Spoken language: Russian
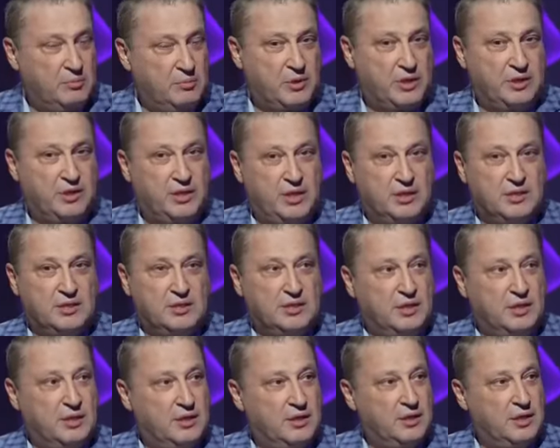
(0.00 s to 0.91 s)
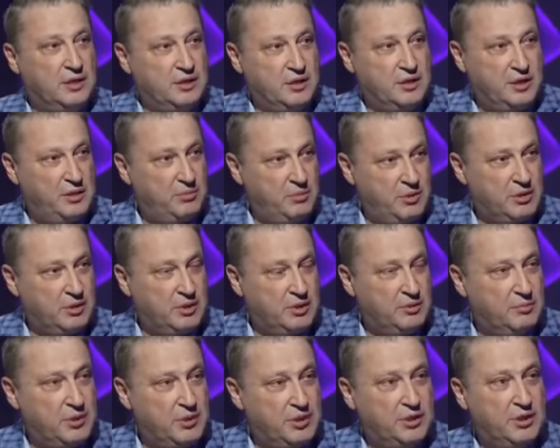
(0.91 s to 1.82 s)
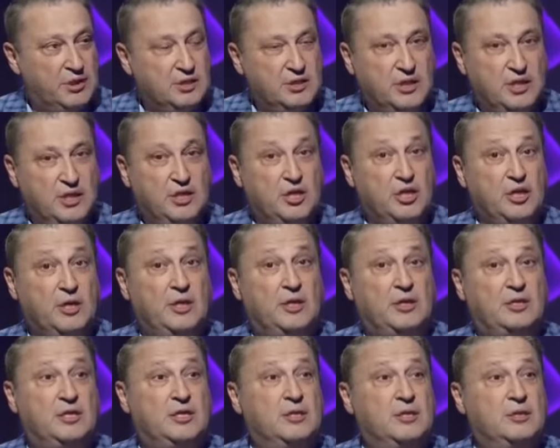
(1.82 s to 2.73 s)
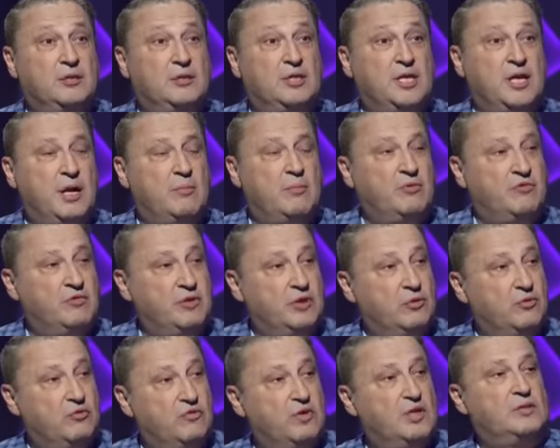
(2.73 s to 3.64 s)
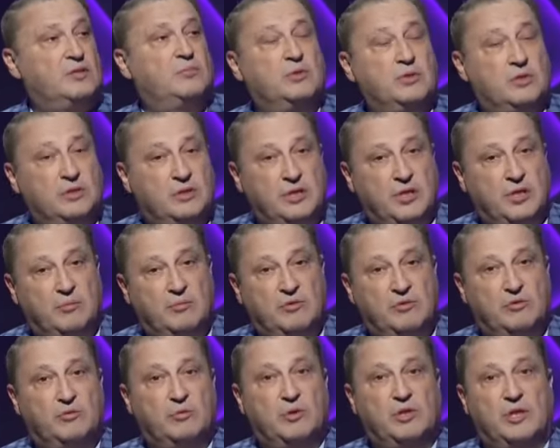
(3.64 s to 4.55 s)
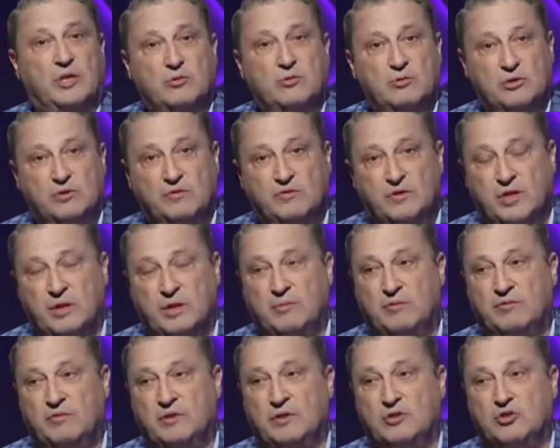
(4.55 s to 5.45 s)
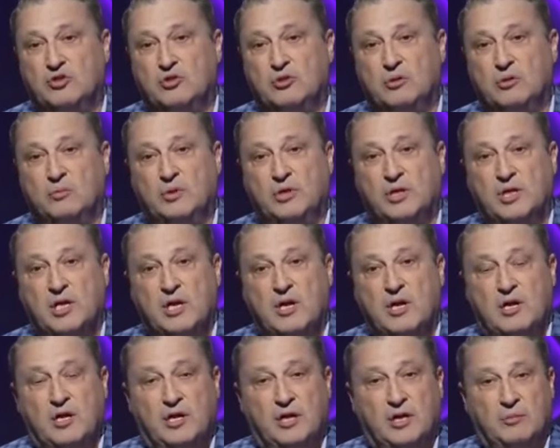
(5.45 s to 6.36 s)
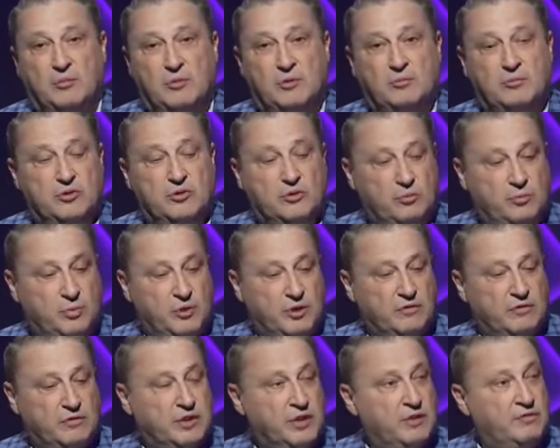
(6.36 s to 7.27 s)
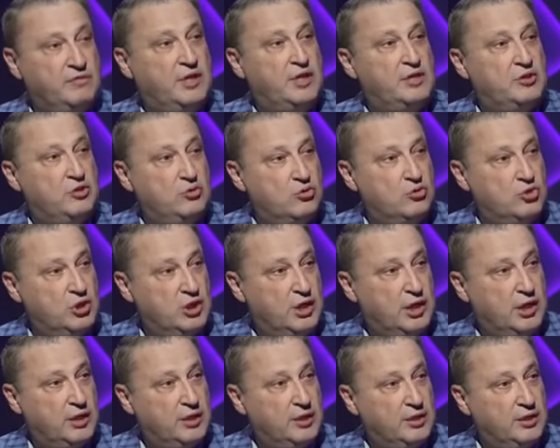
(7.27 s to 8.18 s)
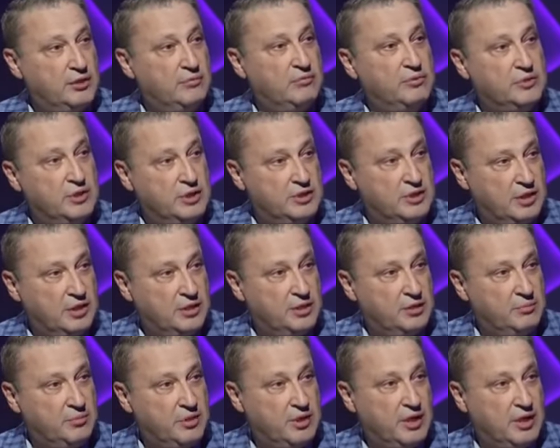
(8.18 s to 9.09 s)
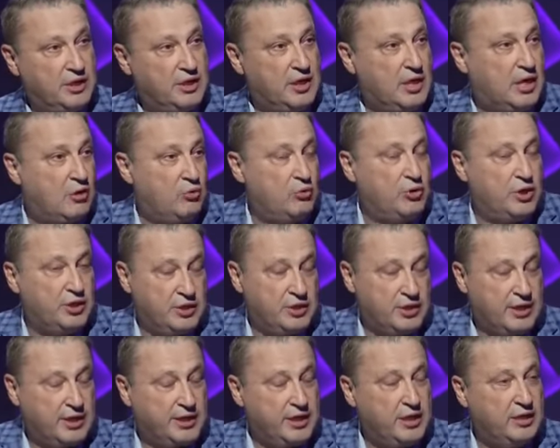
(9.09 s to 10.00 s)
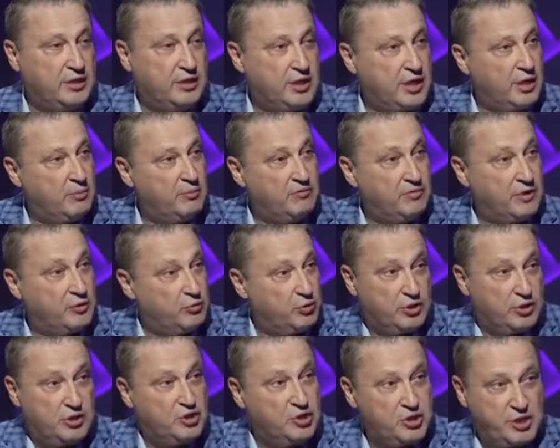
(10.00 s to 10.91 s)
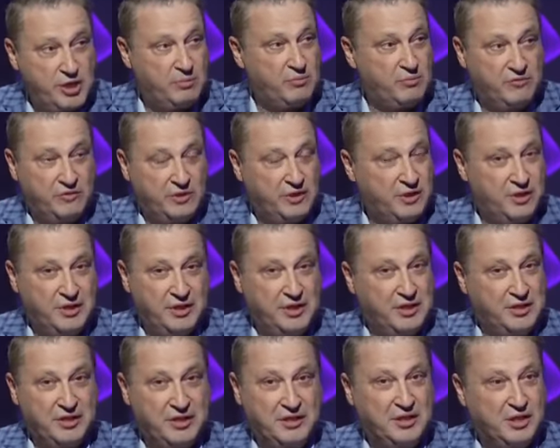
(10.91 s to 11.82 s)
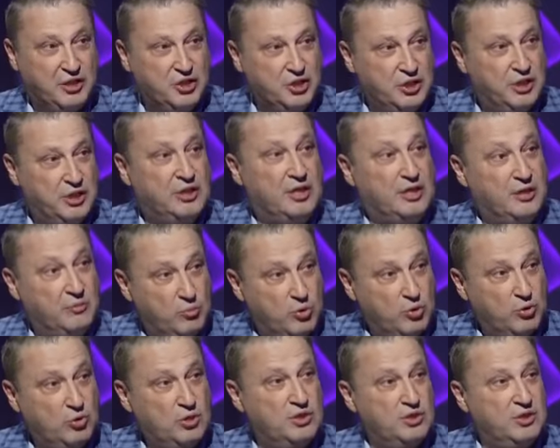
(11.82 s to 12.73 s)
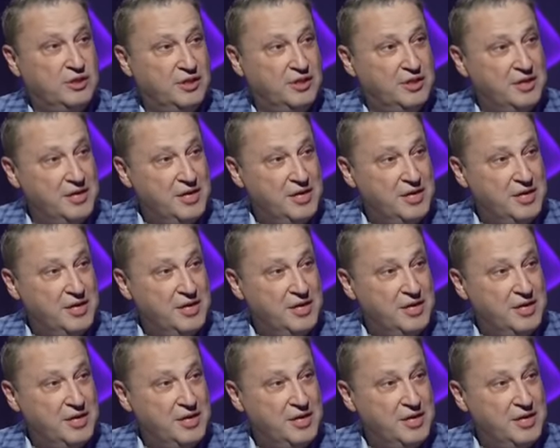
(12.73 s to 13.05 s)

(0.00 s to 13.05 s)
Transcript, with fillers: протесты, это не мирные протесты. И, и требование, у вас было требование, у белорусов требование, чтобы им супированная власть ушла, и настала демократия. А у этих какие требования? У них же требований никаких даже нет, они просто